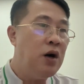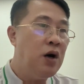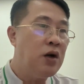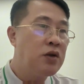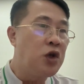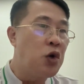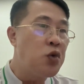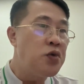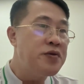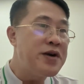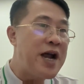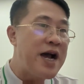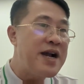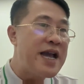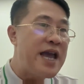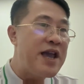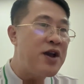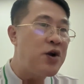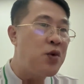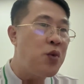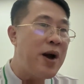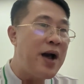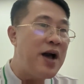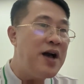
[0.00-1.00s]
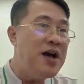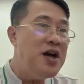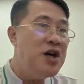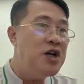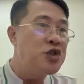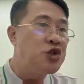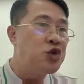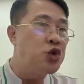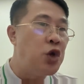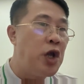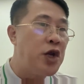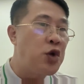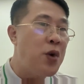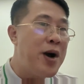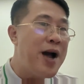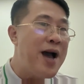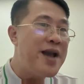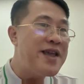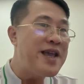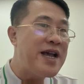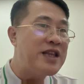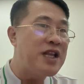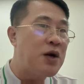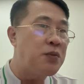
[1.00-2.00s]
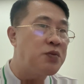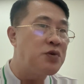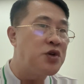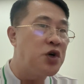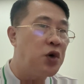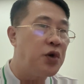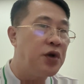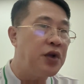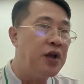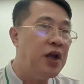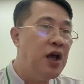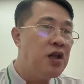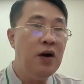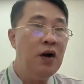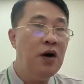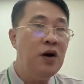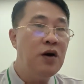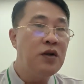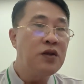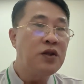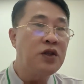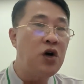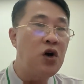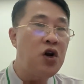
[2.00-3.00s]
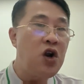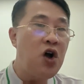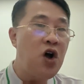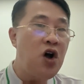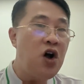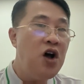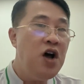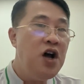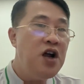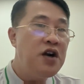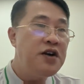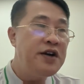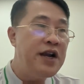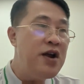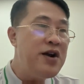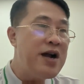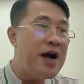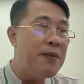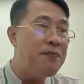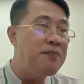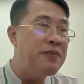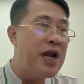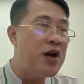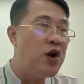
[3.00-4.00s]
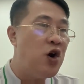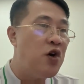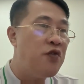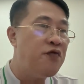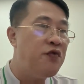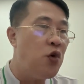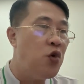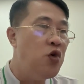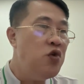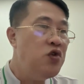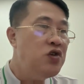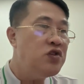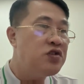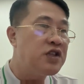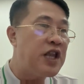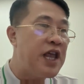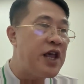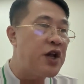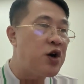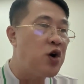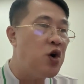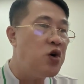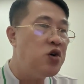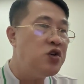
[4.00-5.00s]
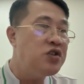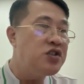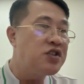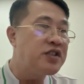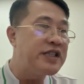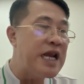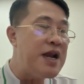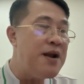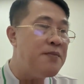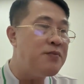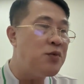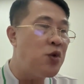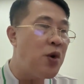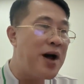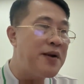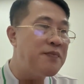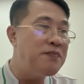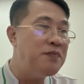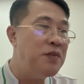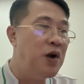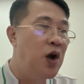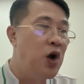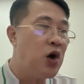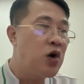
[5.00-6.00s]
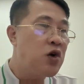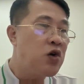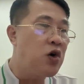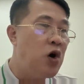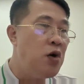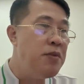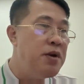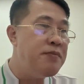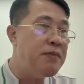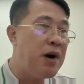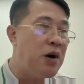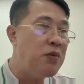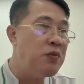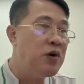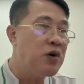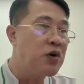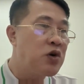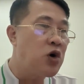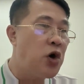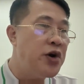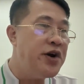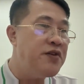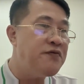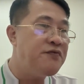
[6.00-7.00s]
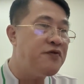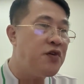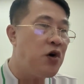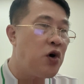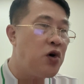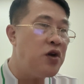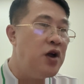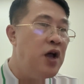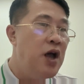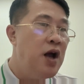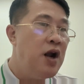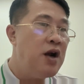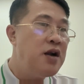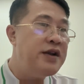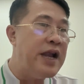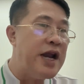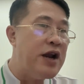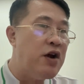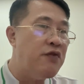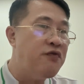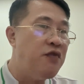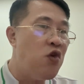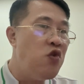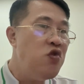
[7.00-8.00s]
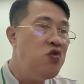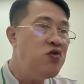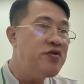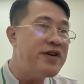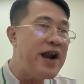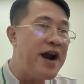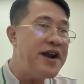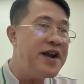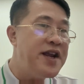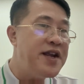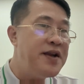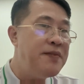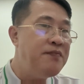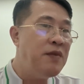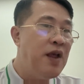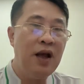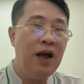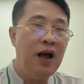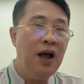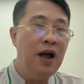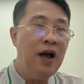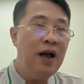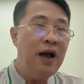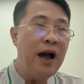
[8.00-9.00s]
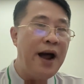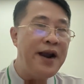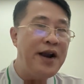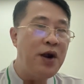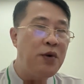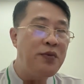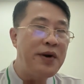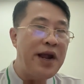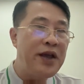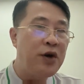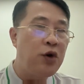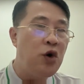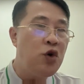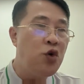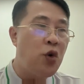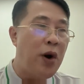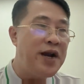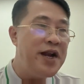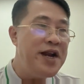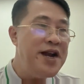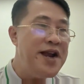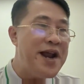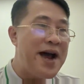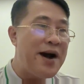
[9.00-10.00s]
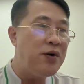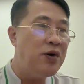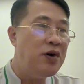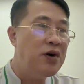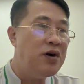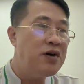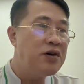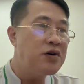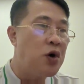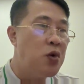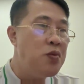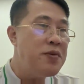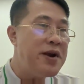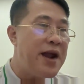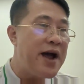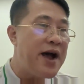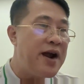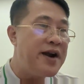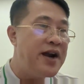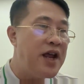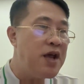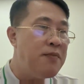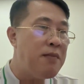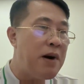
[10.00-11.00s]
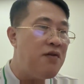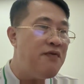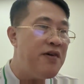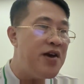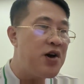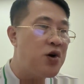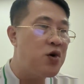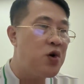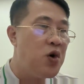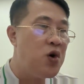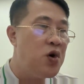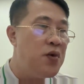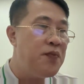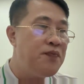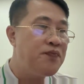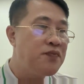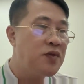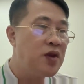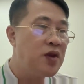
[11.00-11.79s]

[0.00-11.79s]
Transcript: Tôi đã nghe qua chuyện của hai gia tộc rồi. Tôi lo nếu gặp Lệnh Hồ Vũ thì cô sẽ làm loạn. Cô bị mộng, có đừng vội. Lệnh Hồ Vũ đã đi. Hành động này của quản lý đào cũng là để bảo vệ cô.